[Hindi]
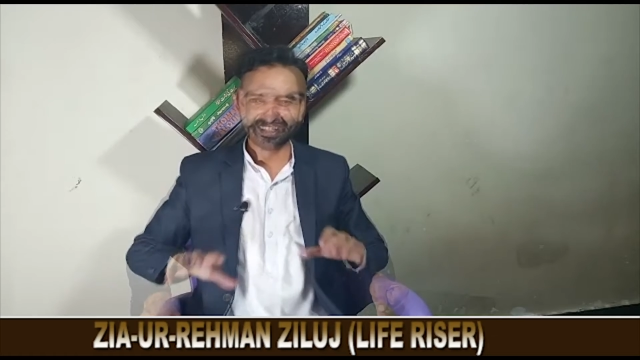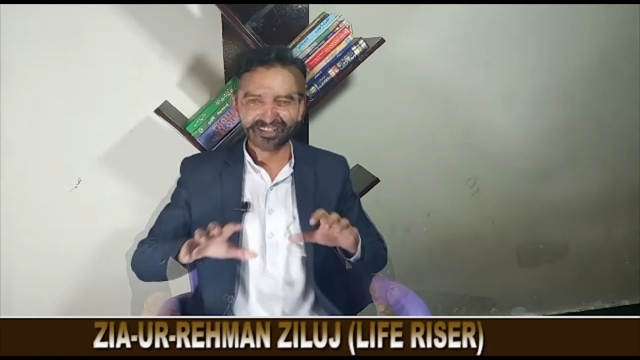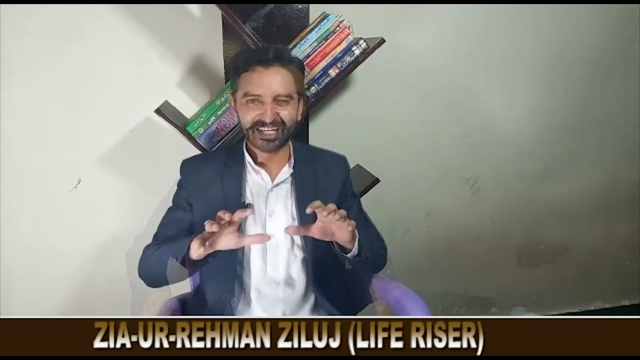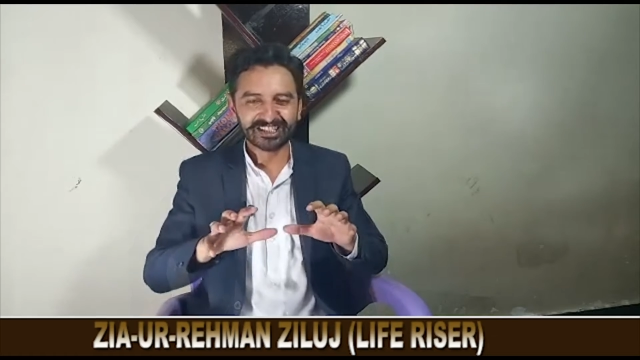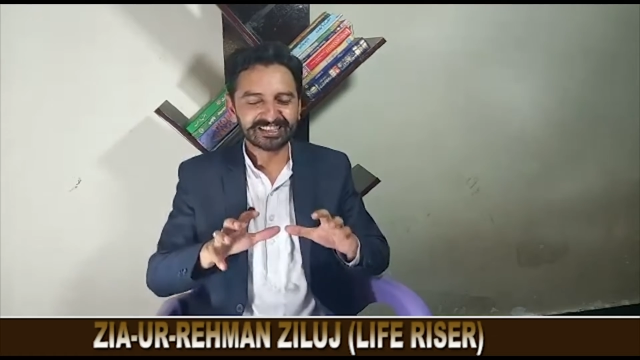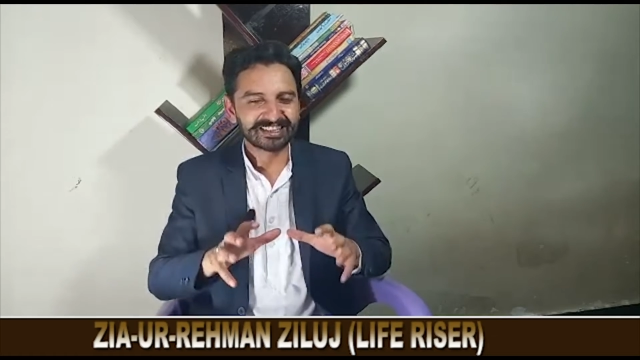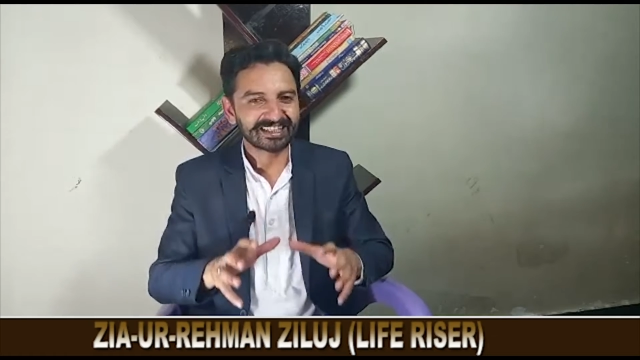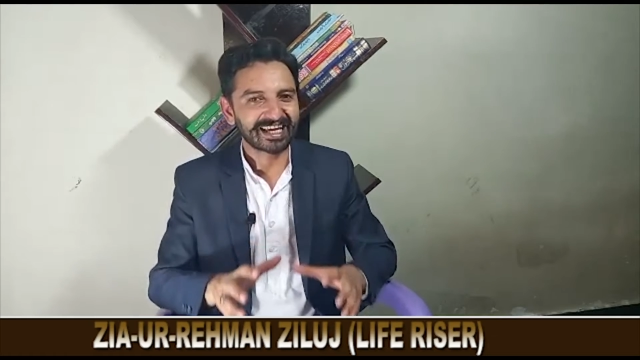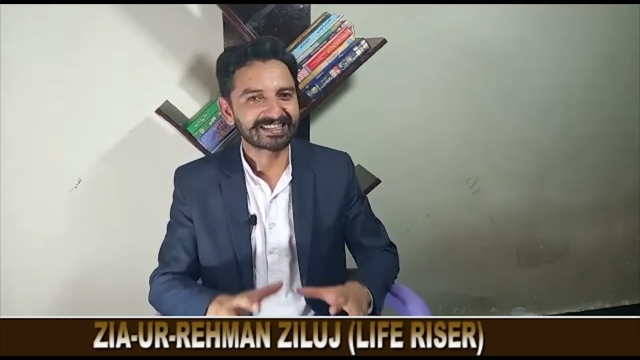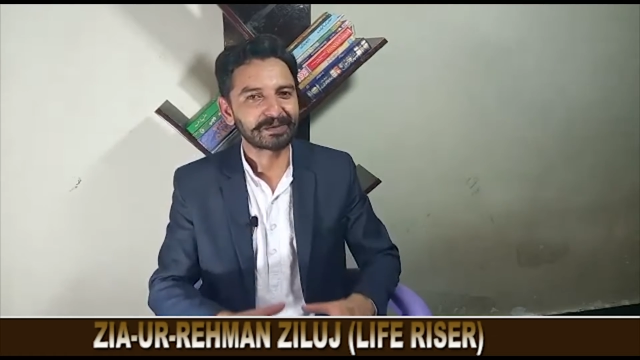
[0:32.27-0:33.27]
रिजेक्शन
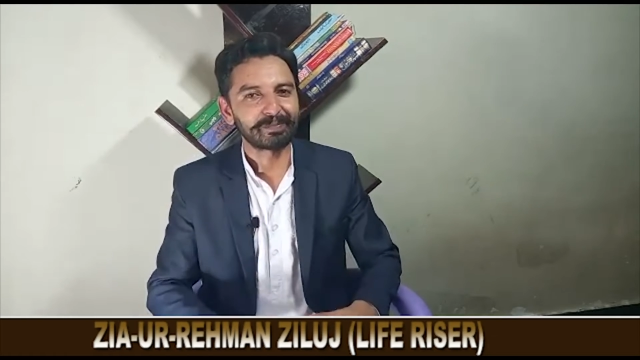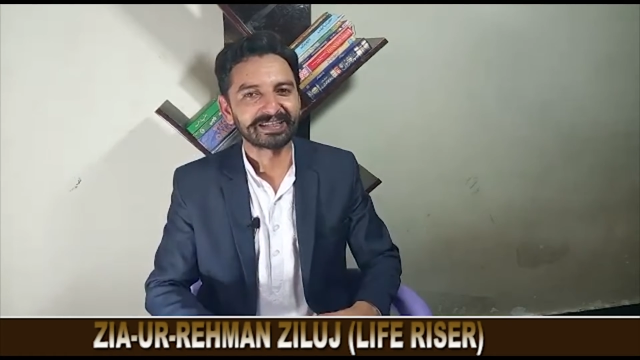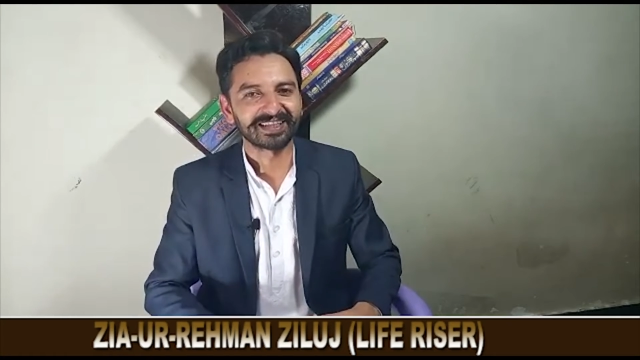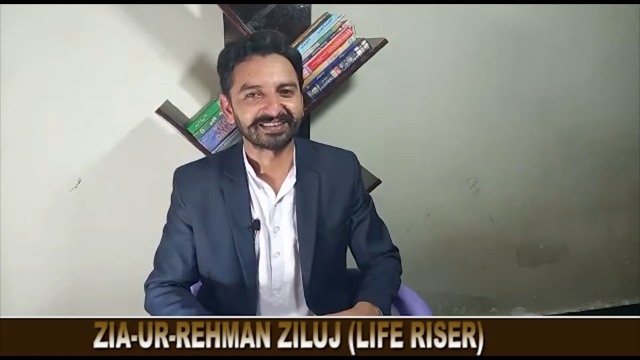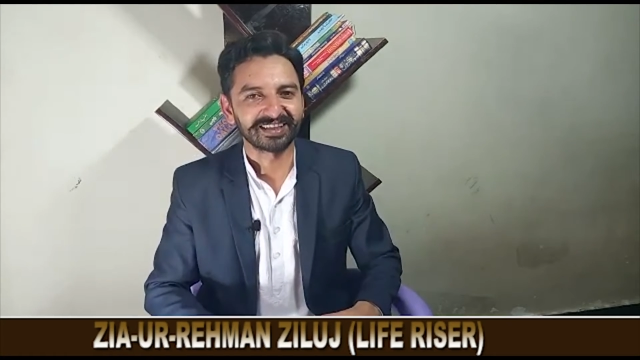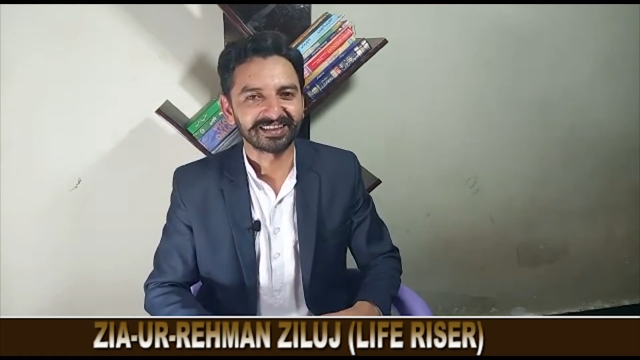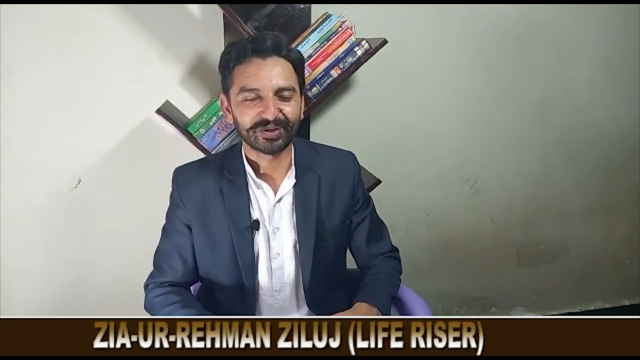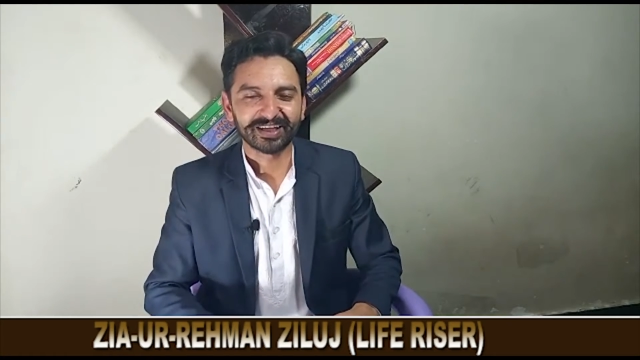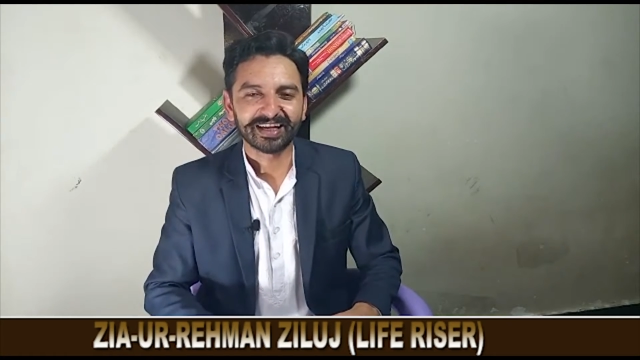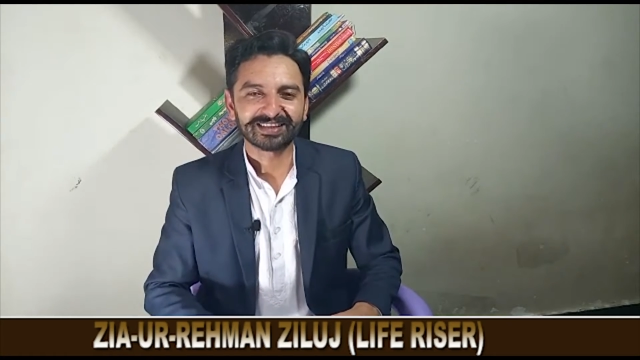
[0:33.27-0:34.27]
से कैसे बचा जाए
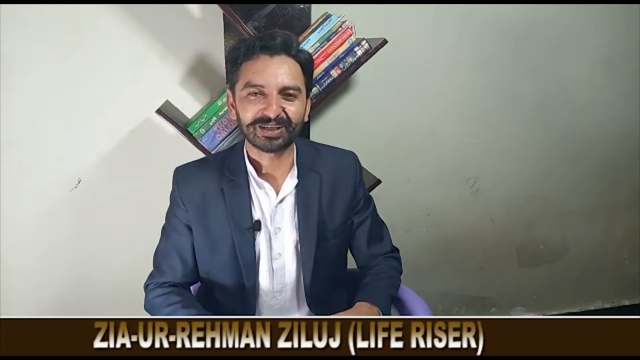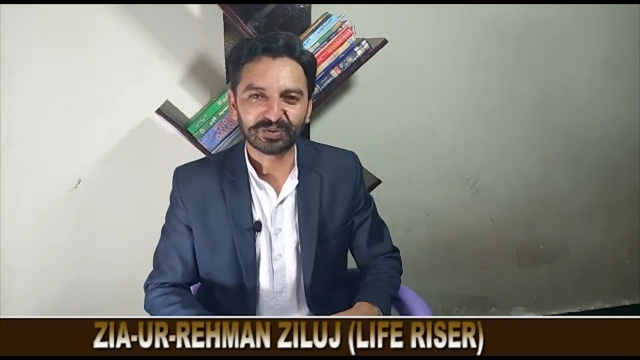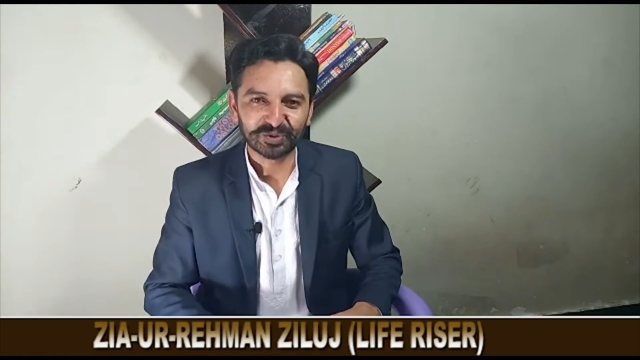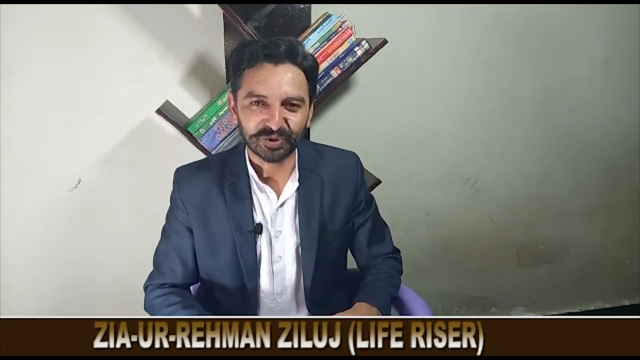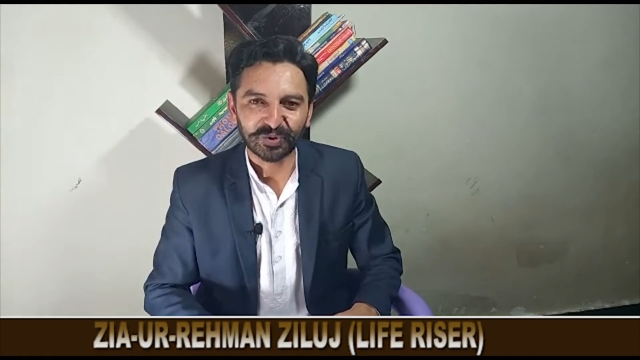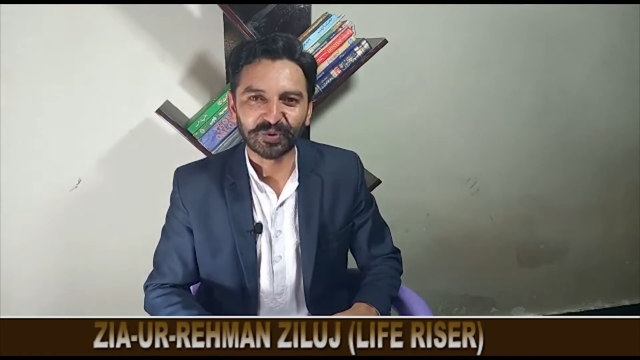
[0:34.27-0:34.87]
और अगर ऐसा कुछ